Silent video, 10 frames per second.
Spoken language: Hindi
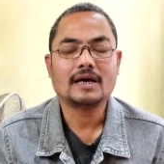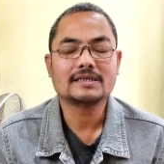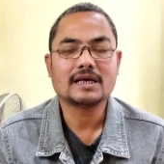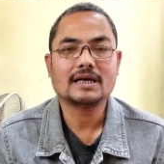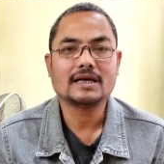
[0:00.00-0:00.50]

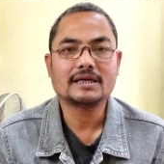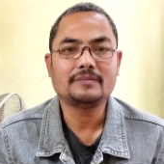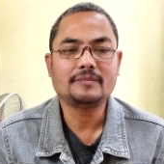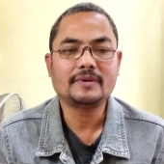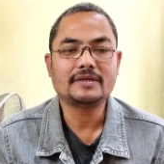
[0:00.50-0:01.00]
आजकल का
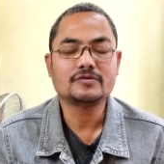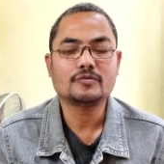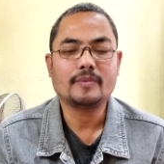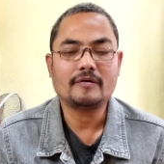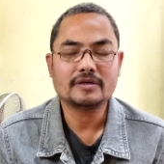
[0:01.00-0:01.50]
टीवी में
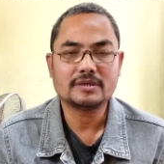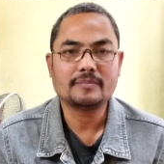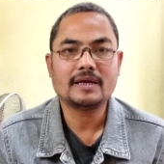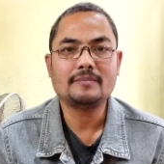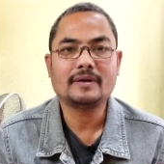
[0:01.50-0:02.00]
जो पावर
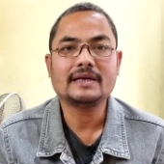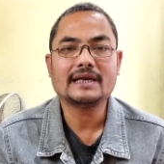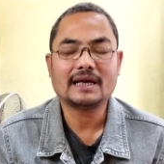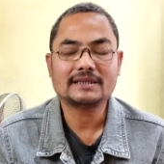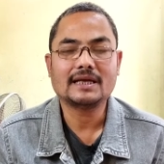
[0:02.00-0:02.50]
सप्लाई बन
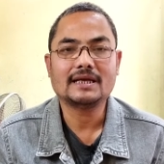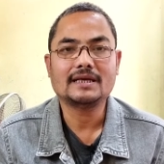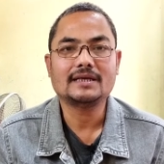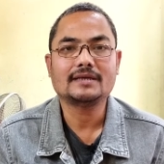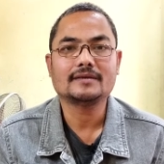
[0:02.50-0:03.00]
के आता
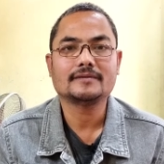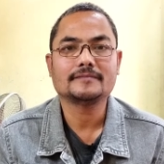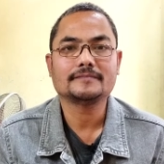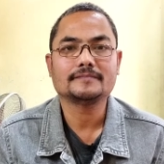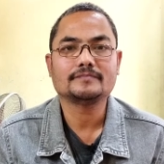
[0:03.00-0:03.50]
है
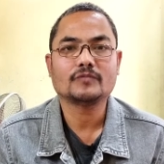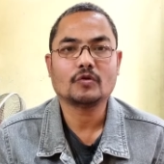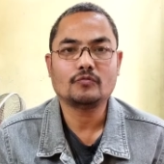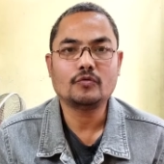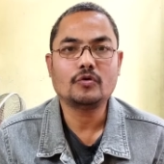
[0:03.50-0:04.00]

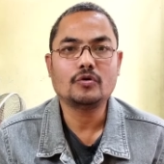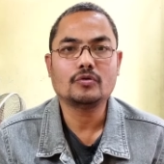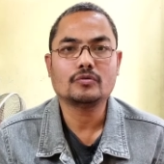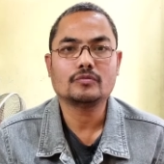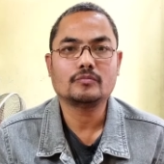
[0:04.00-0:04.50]

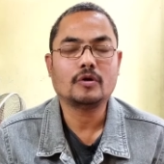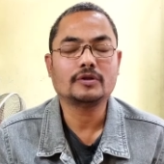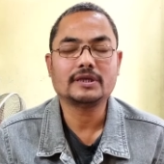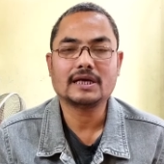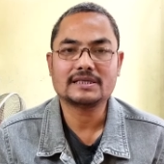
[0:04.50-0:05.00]
वो
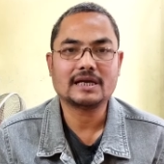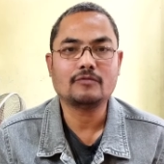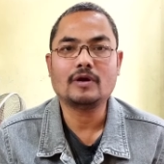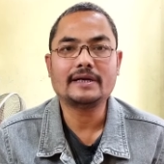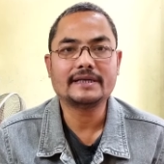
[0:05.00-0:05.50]
बहुत ही अच्छा
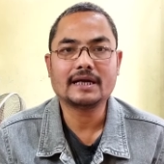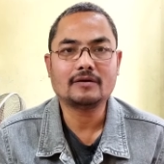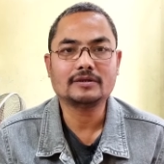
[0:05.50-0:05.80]
क्वालिटी का